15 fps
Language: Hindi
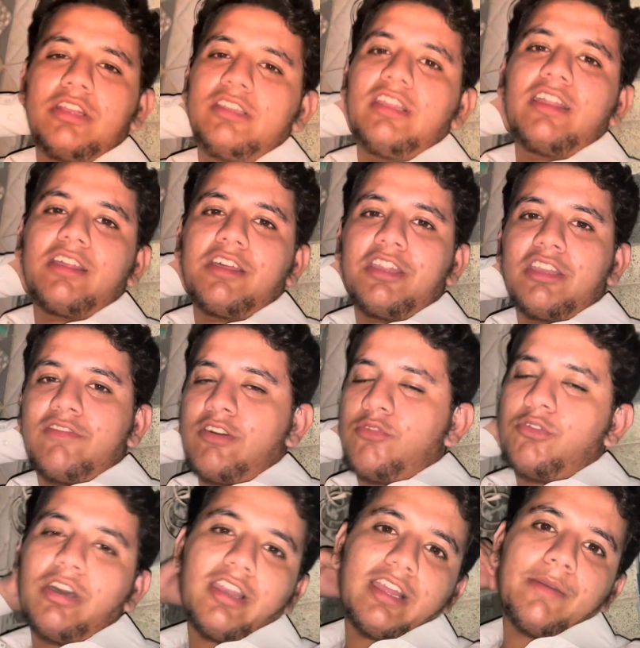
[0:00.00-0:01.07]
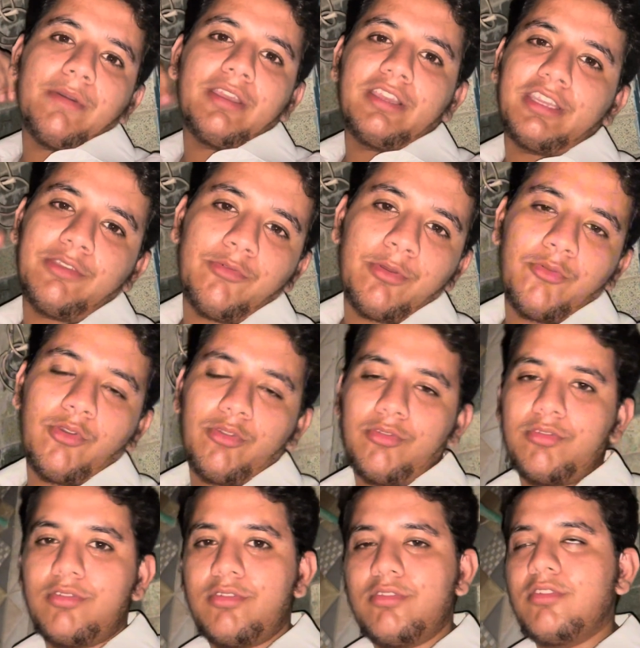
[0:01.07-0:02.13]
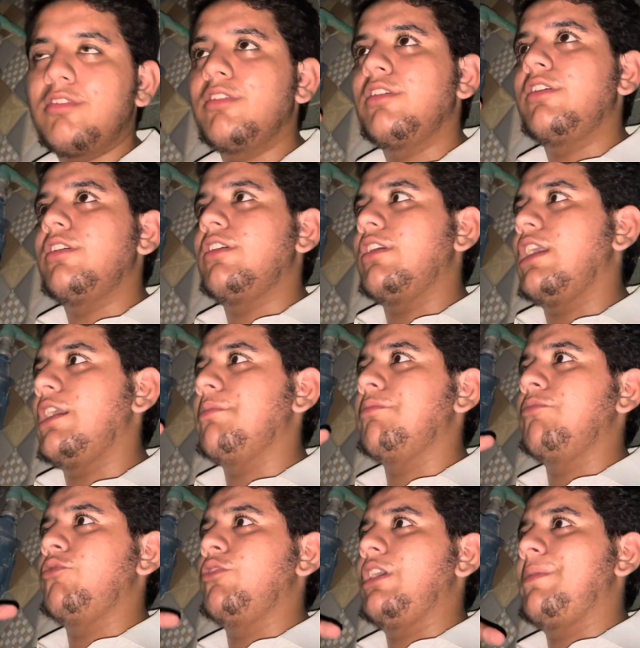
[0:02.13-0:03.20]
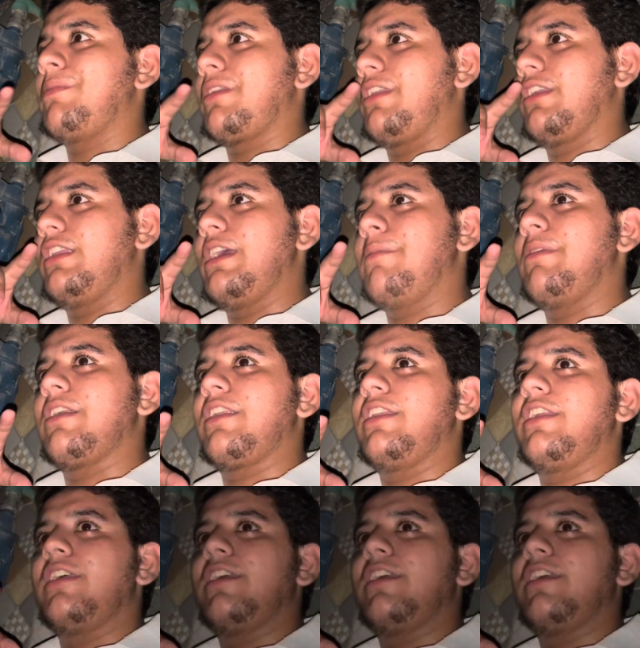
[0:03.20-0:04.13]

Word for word: इंतजार करेंगे फारूक घर कब आएगा कि फिर वो हम वो यहाँ पर निकले हमारे से